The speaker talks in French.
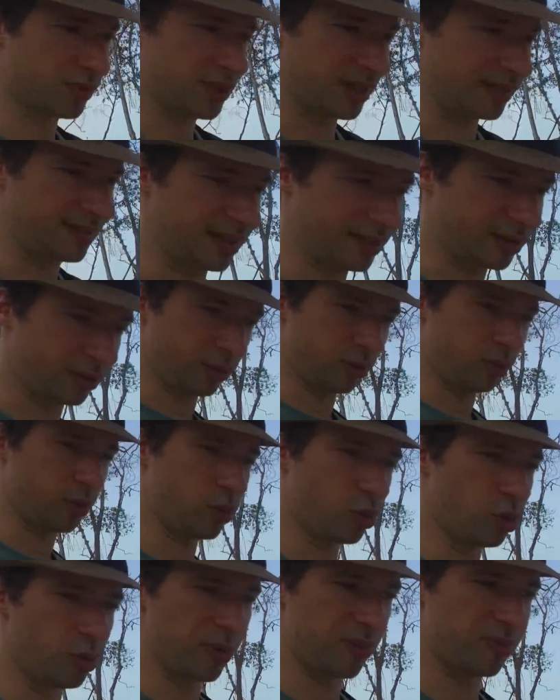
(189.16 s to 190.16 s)
intègre au
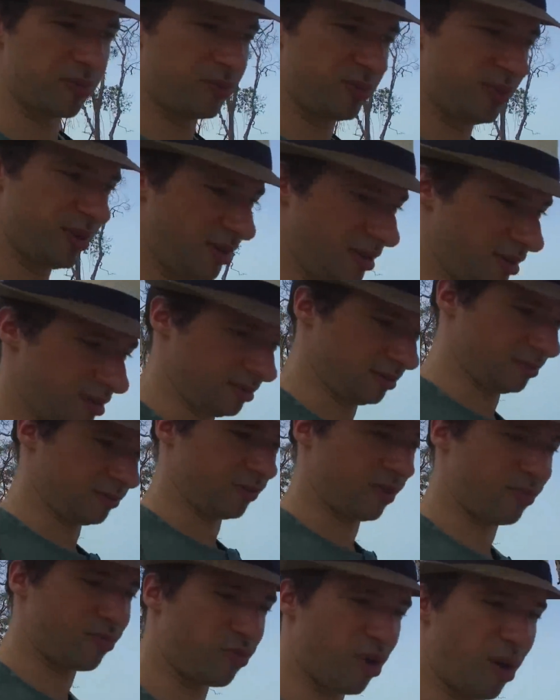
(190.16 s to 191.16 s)
groupe et puis on
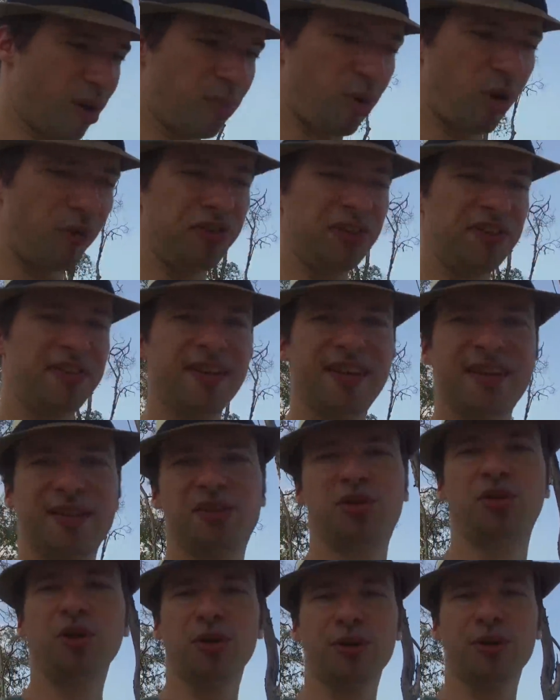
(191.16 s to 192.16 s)
va pouvoir profiter
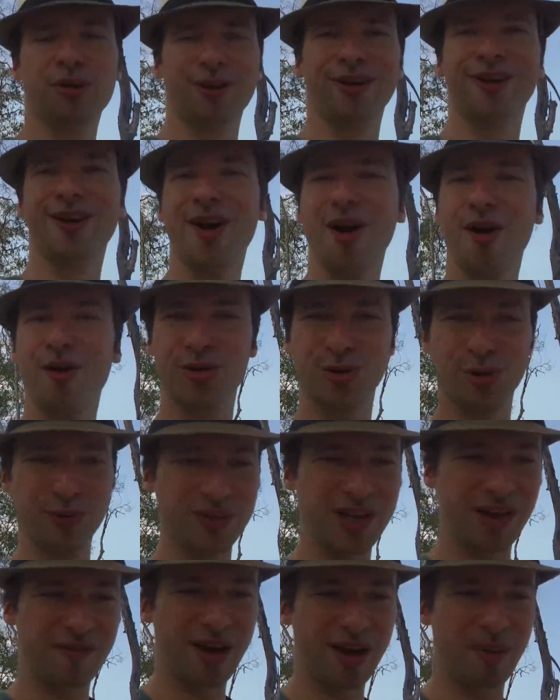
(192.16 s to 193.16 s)
de ce que vous
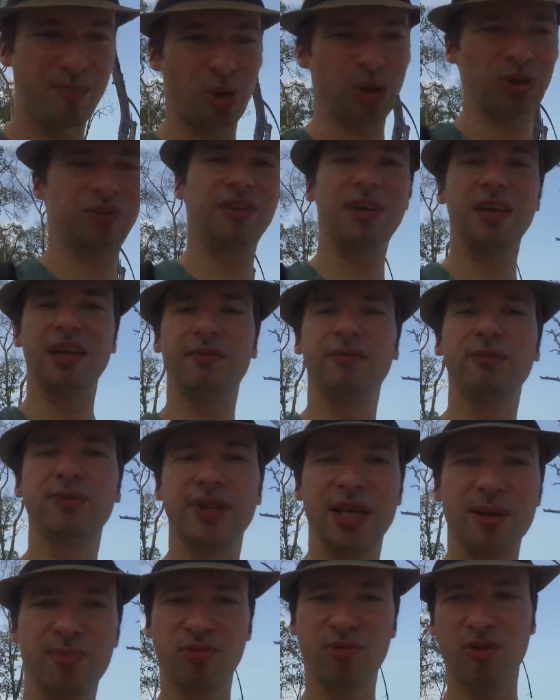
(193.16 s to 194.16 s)
avez apporté et vous
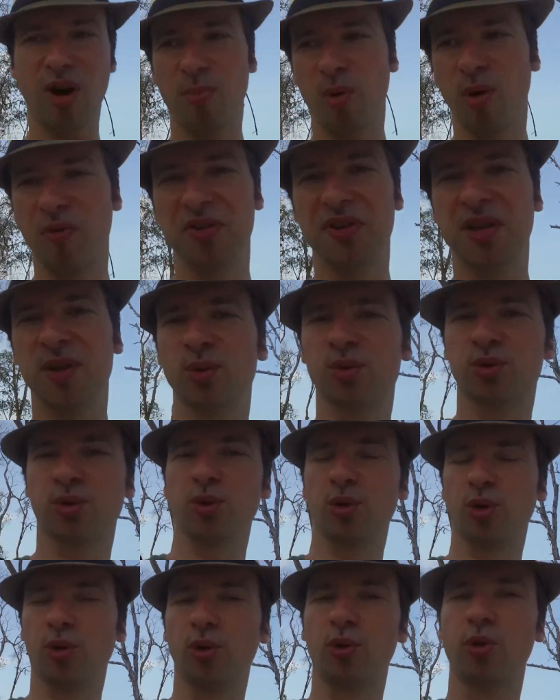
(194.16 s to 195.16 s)
allez pouvoir profiter de ce
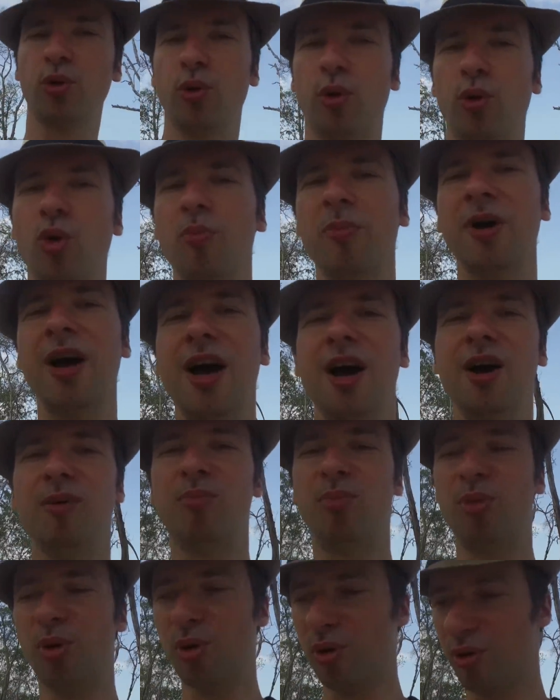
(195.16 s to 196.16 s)
que le groupe
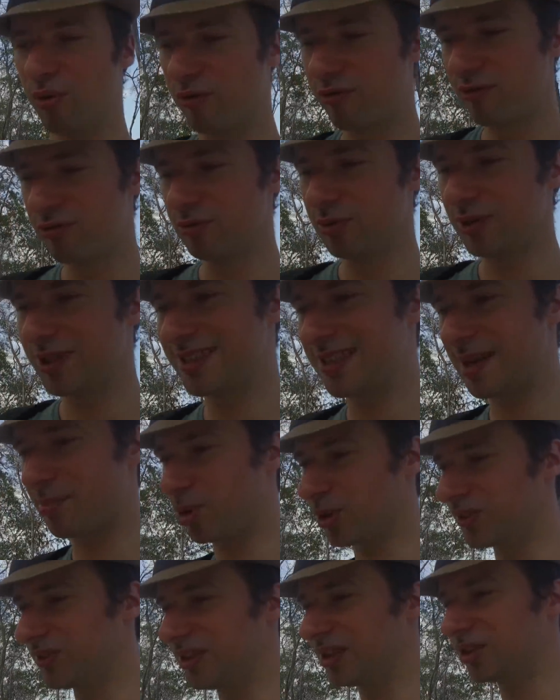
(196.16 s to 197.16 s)
peut vous
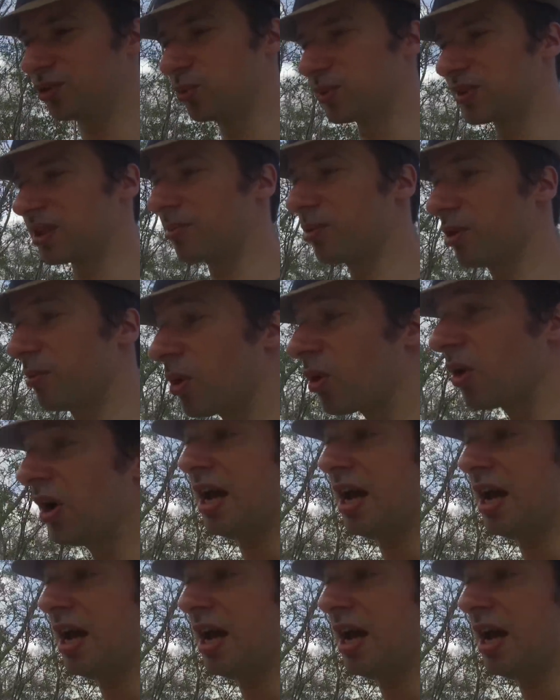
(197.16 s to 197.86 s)
apporter tout simplement.